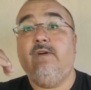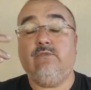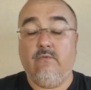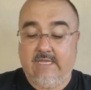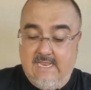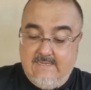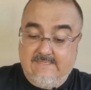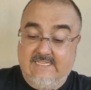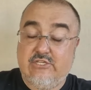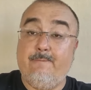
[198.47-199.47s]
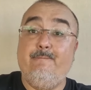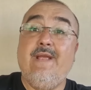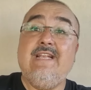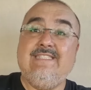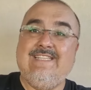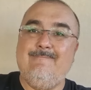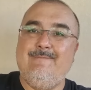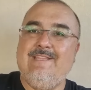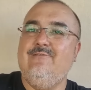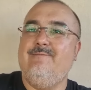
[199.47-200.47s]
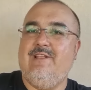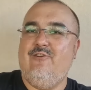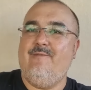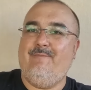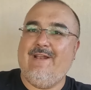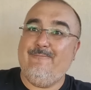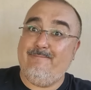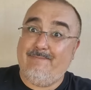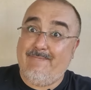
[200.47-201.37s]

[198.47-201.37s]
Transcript: faz com que ele seja percebido melhor para o,